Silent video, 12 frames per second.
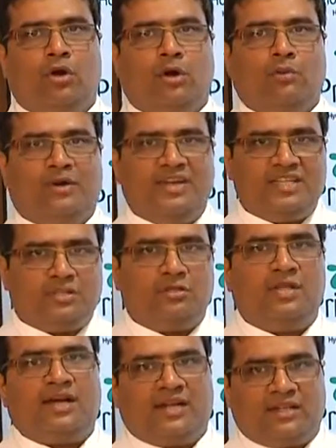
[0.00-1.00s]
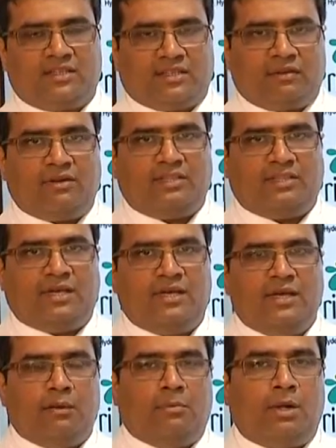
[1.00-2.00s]
ఒక వయసు దాటిన తర్వాత
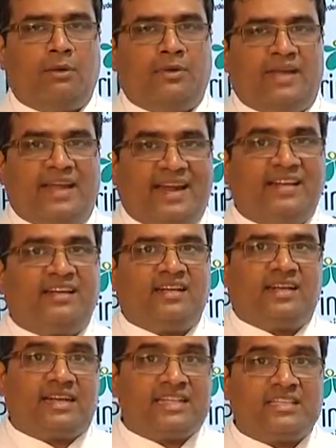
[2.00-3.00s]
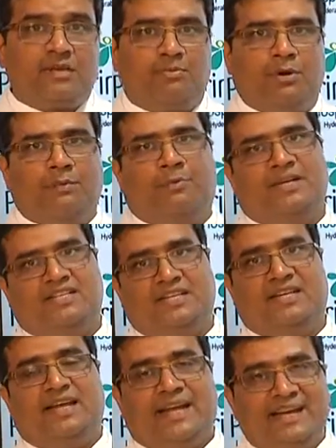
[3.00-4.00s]
మనం ఎట్ రిస్క్
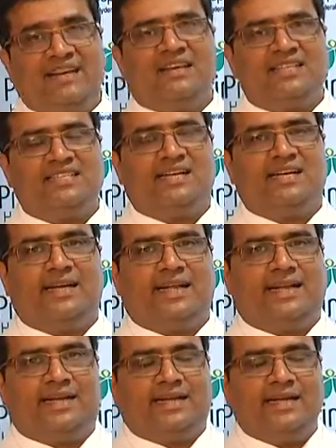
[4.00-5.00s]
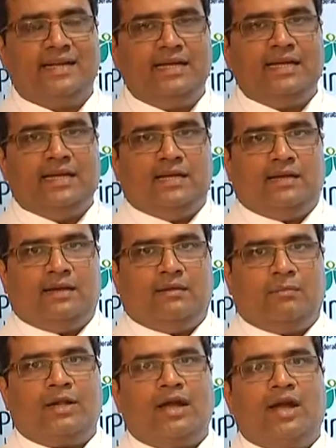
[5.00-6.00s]
పాపులేషన్ ఎట్ రిస్క్ అంటే గనక
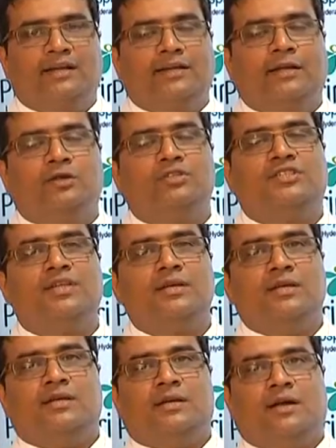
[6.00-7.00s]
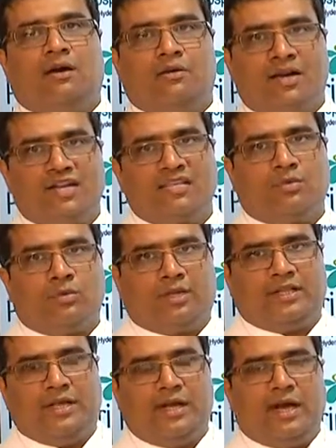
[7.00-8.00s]
మనకు హార్ట్ అటాక్ వచ్చే అవకాశం
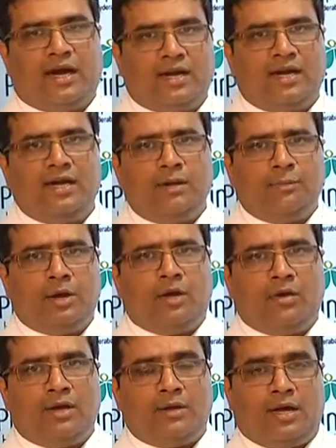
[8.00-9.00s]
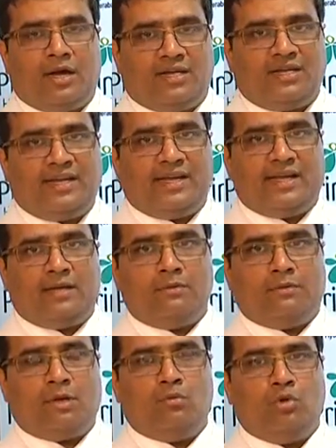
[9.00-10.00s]
ఉన్నది అట్లాంటప్పుడు హార్ట్ అటాక్ని
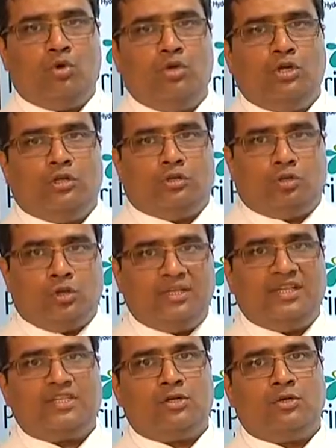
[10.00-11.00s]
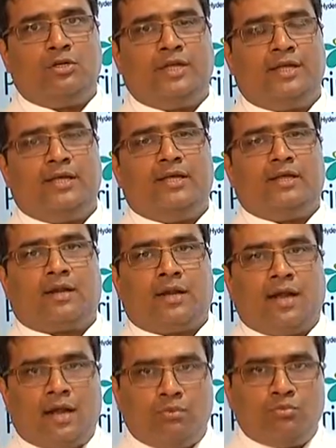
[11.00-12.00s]
మనము తొలి దశలోనే
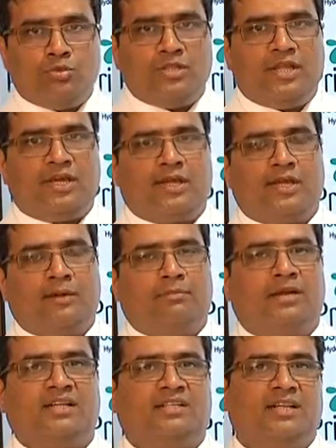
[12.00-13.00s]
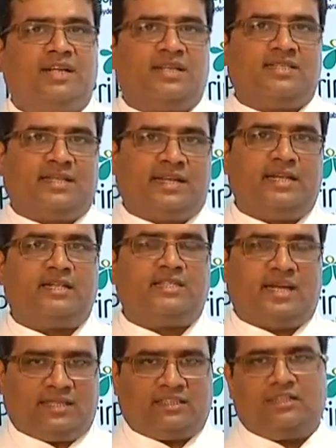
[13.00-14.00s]
రాకముందే కనుక మనకి దానికి తగిన
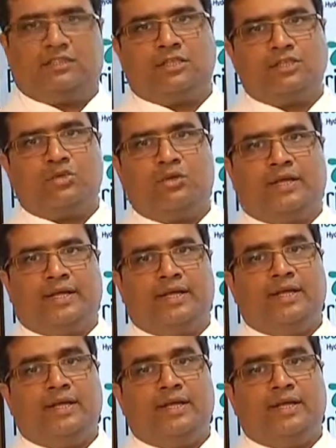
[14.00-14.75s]
జాగ్రత్తలు తీసుకుంటే